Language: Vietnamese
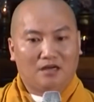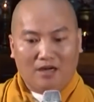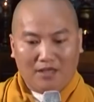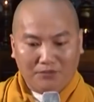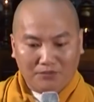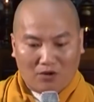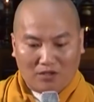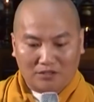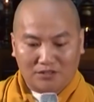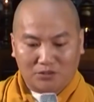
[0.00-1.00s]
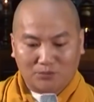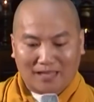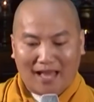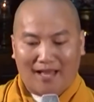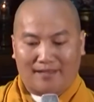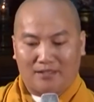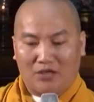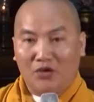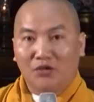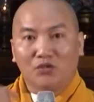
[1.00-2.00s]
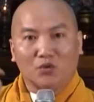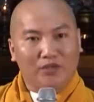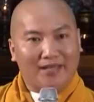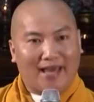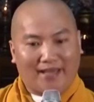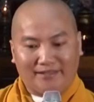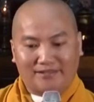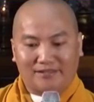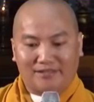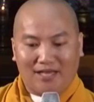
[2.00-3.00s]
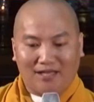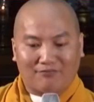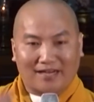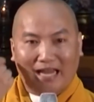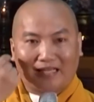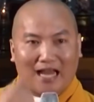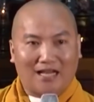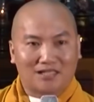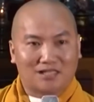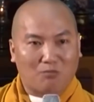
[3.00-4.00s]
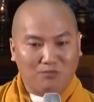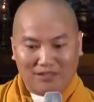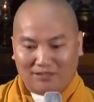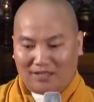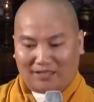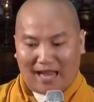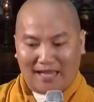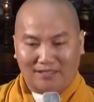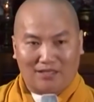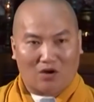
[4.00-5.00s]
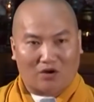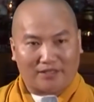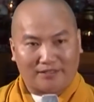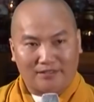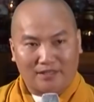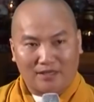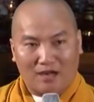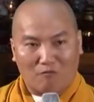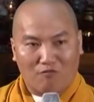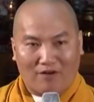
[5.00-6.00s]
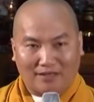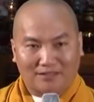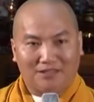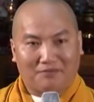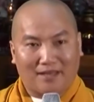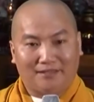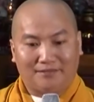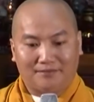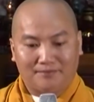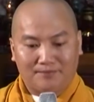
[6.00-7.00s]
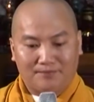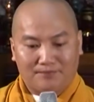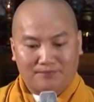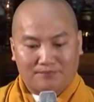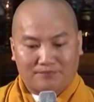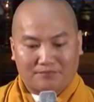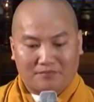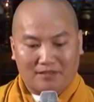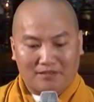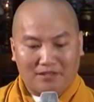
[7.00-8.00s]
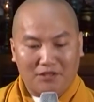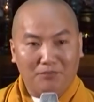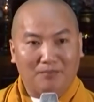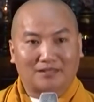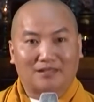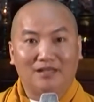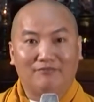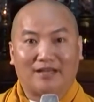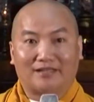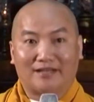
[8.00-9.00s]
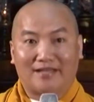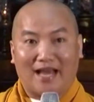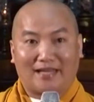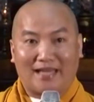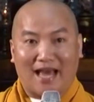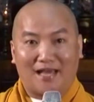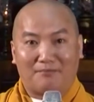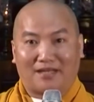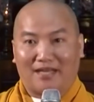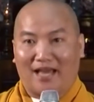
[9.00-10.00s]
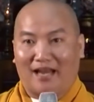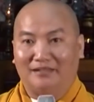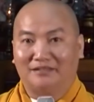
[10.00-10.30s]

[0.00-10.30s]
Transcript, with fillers: Nếu con người chúng ta vui vẻ với sự chết và cách ăn sống với tất cả những loài động vật như vậy, thì nếu mà tính về thời gian dài mà cái này ảnh